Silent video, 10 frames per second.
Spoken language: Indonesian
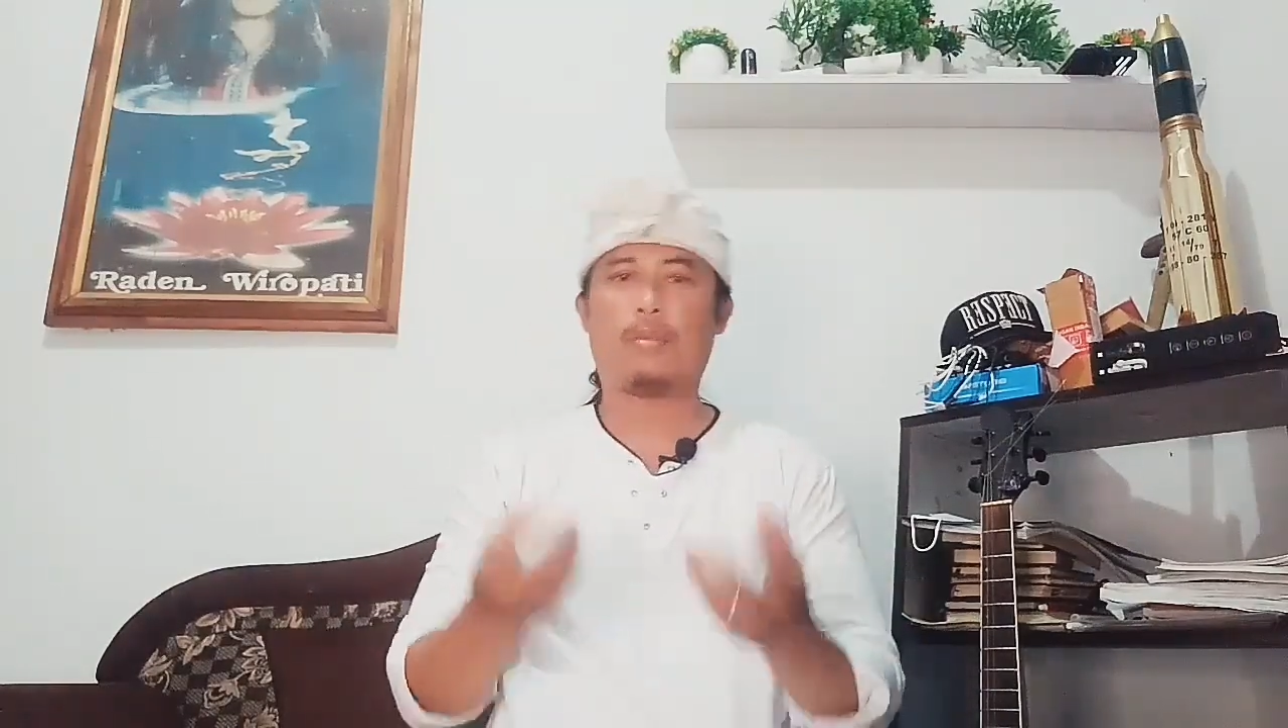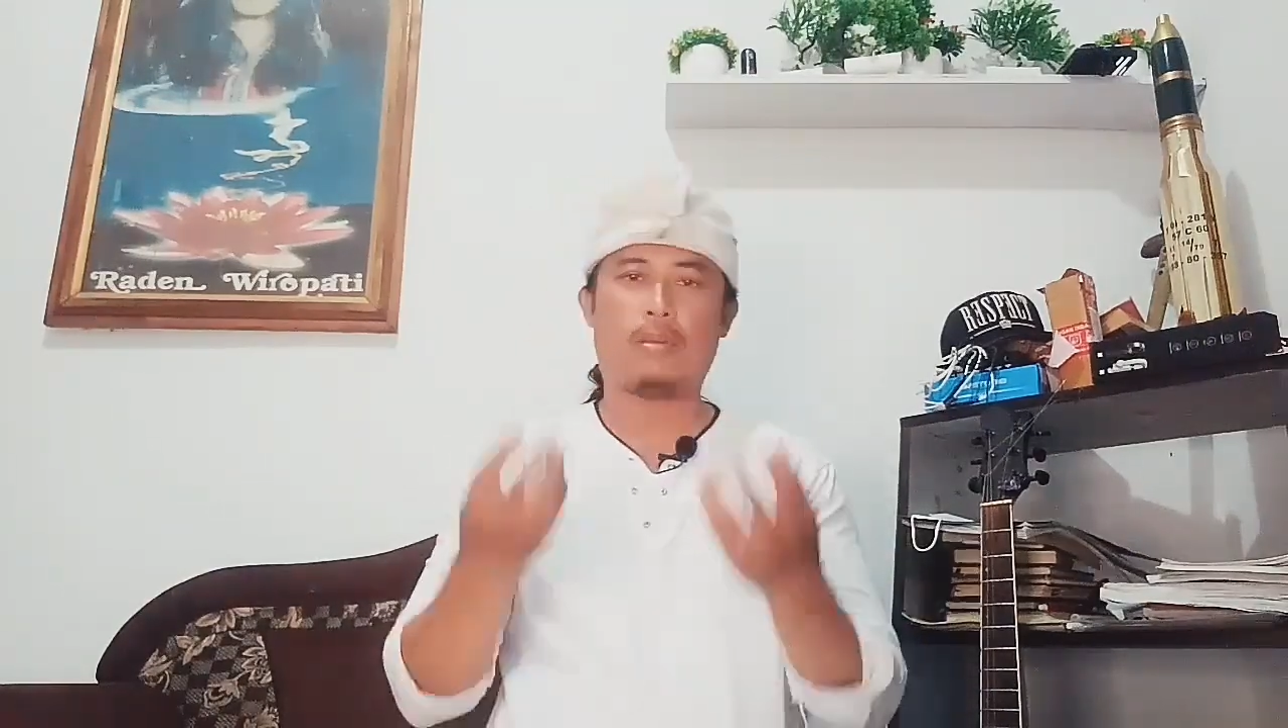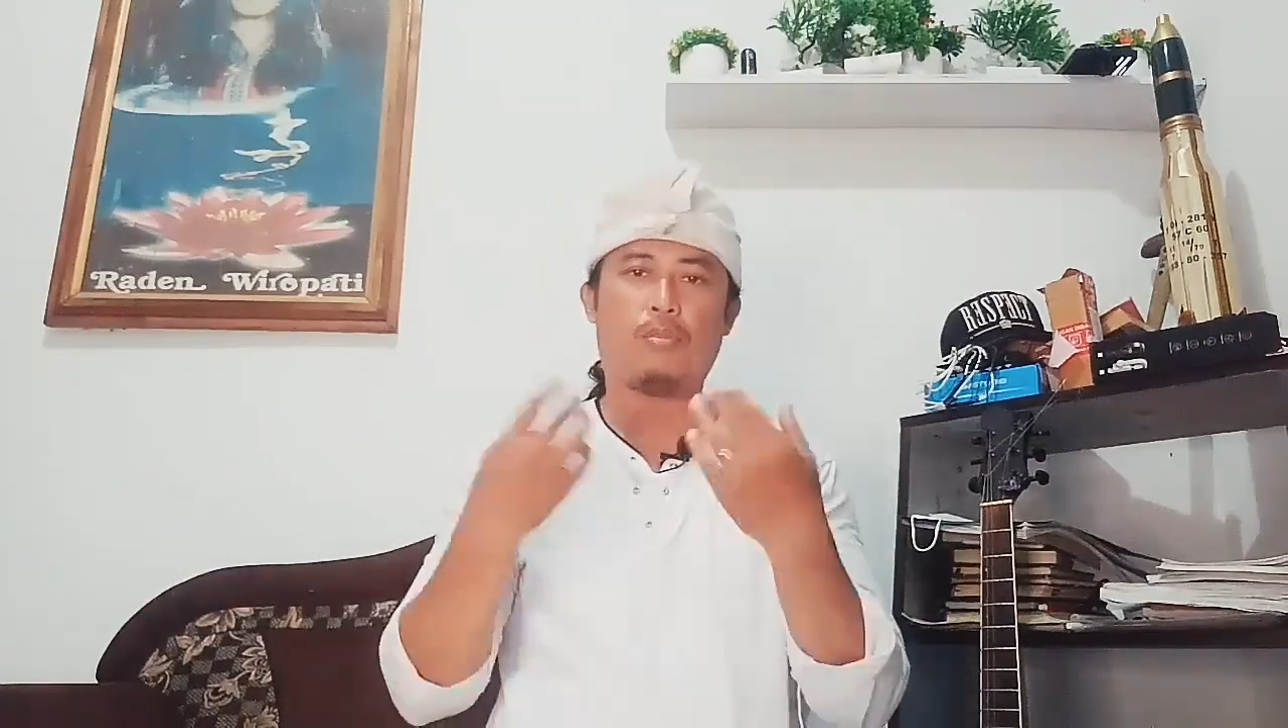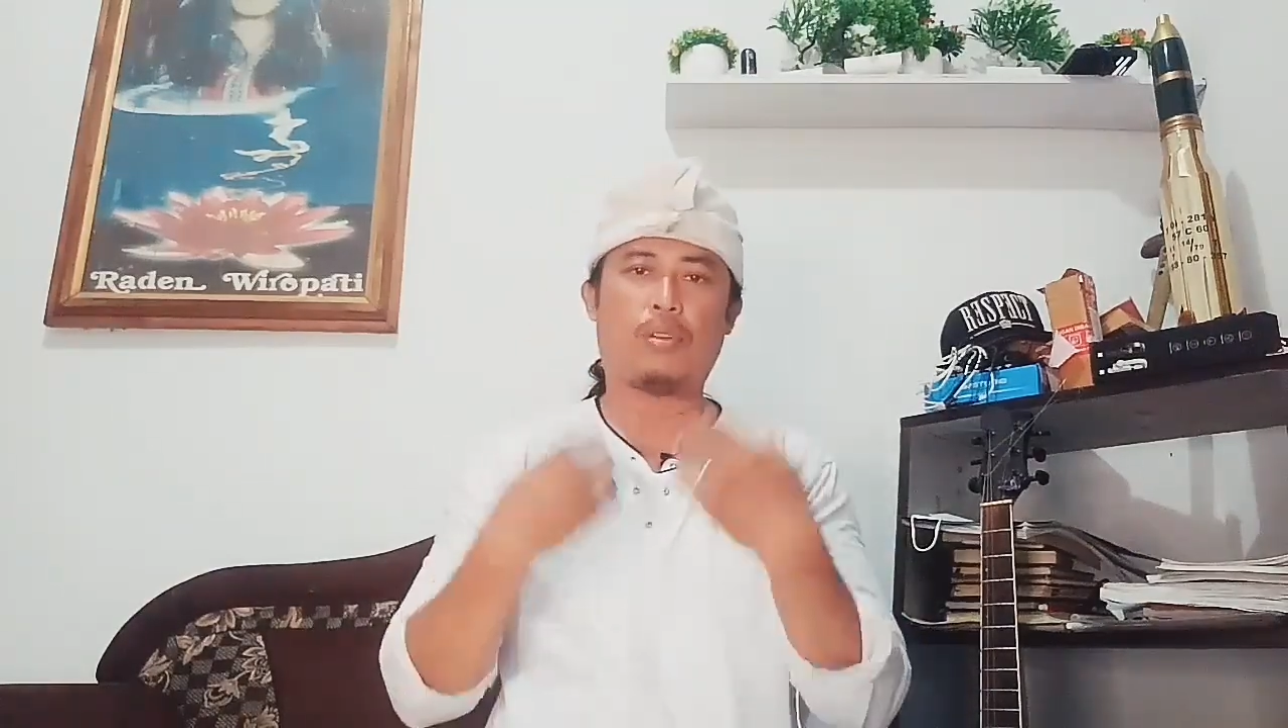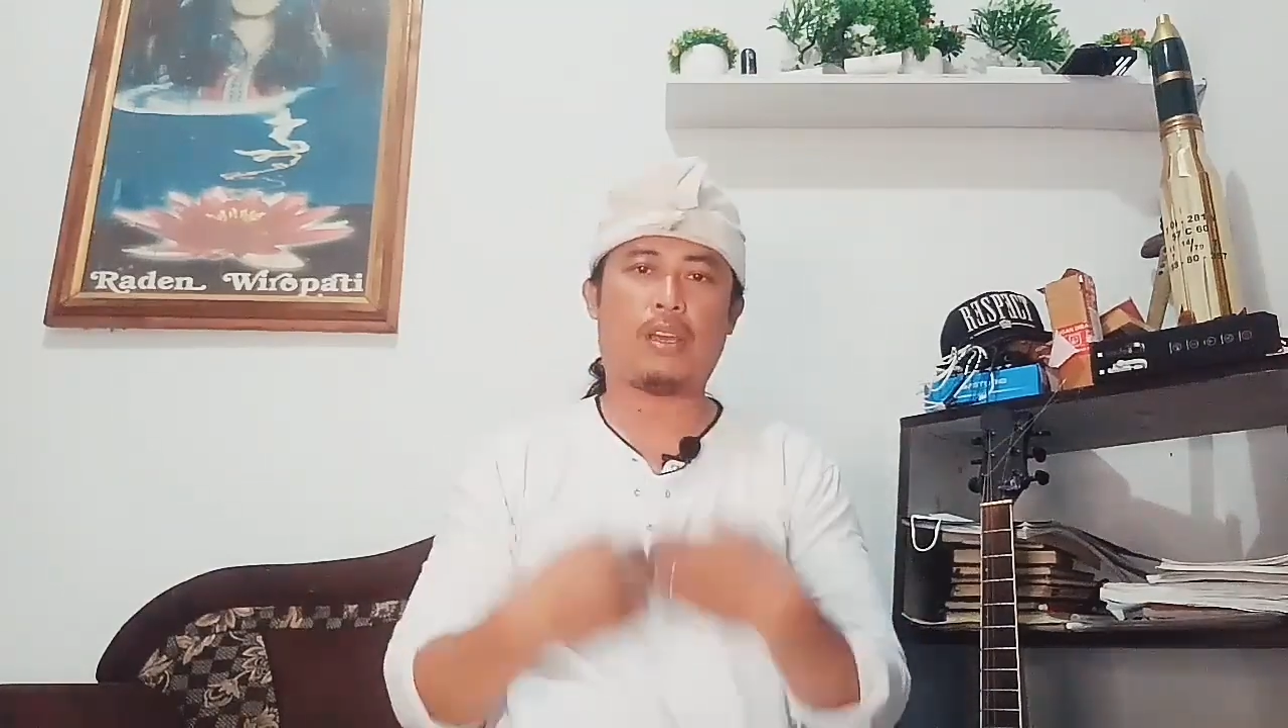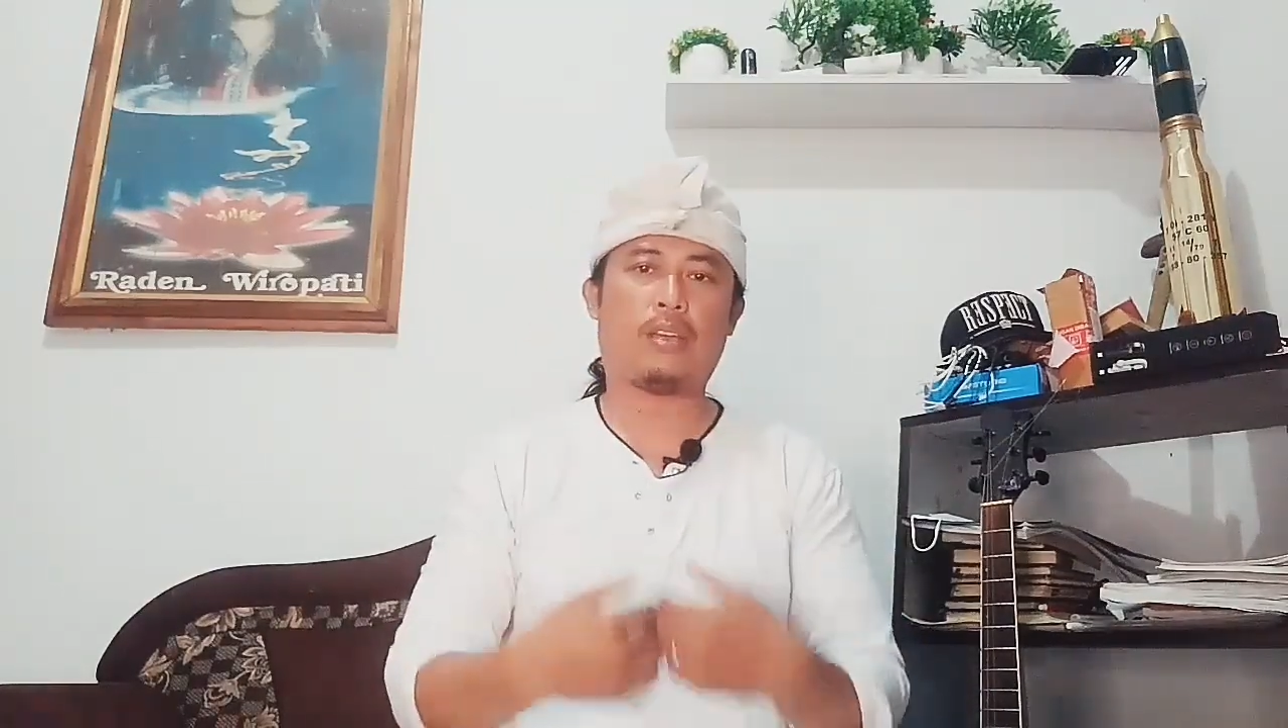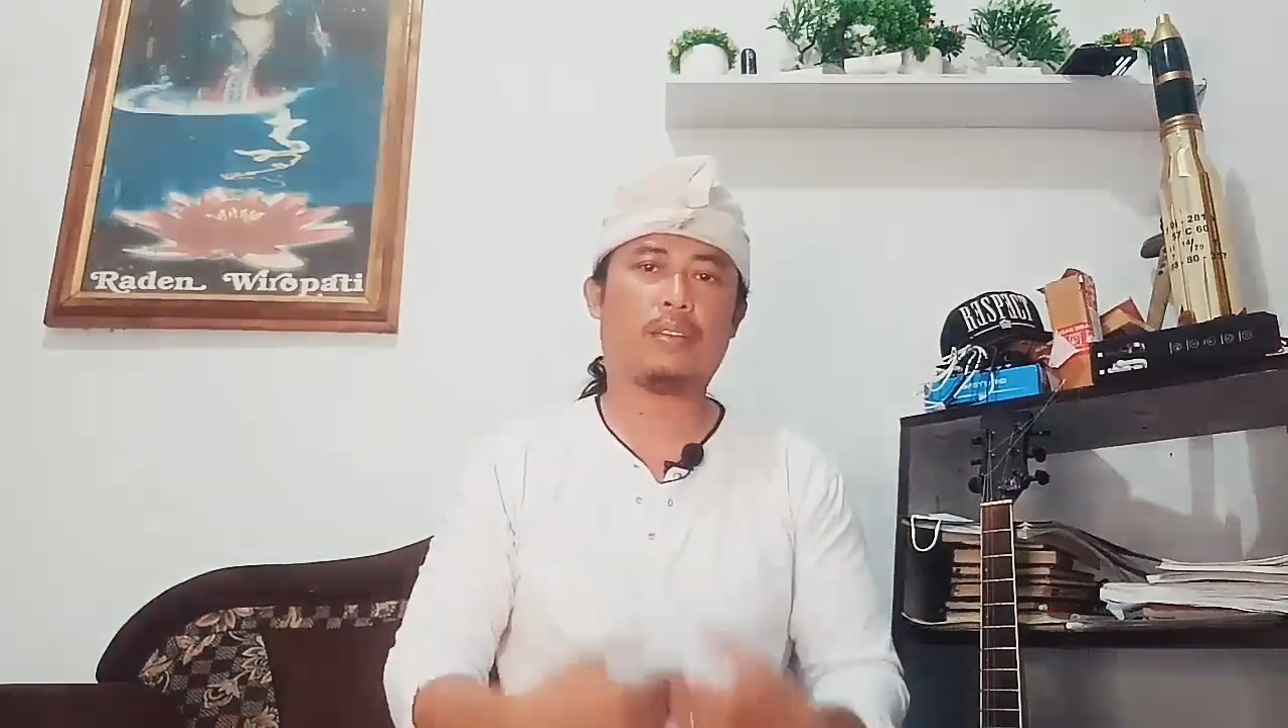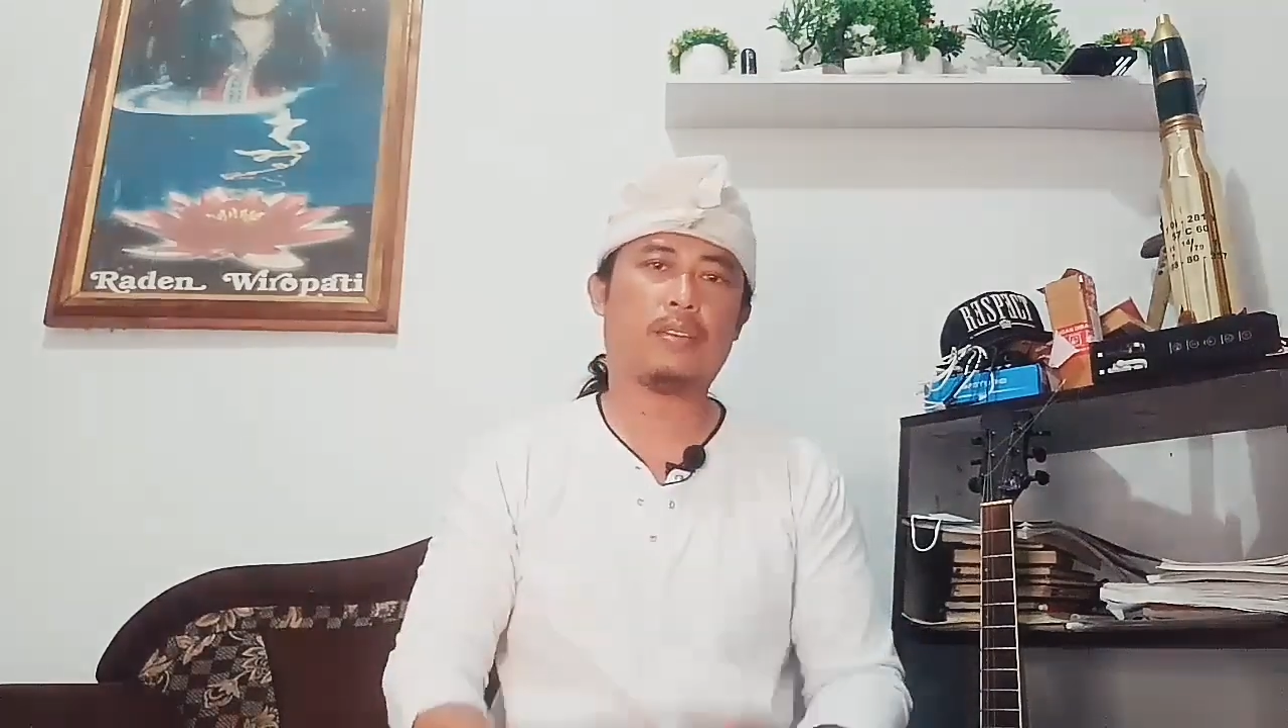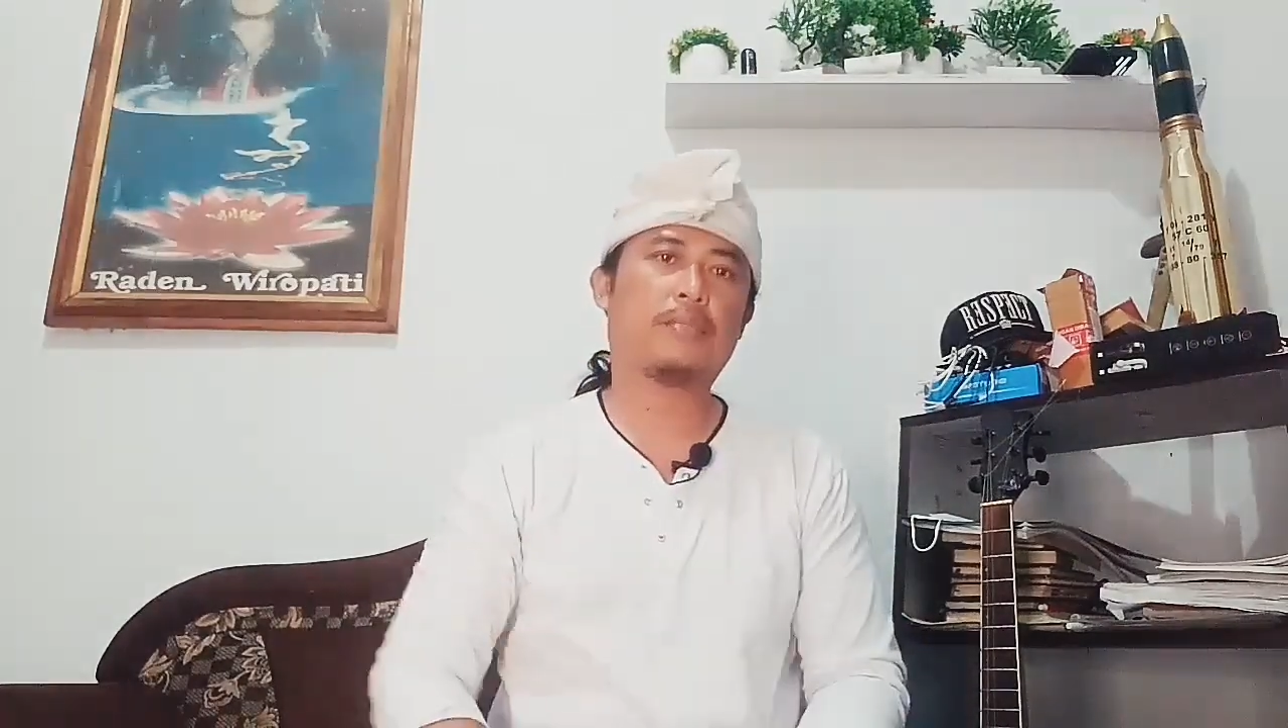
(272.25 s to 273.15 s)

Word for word: peleburan.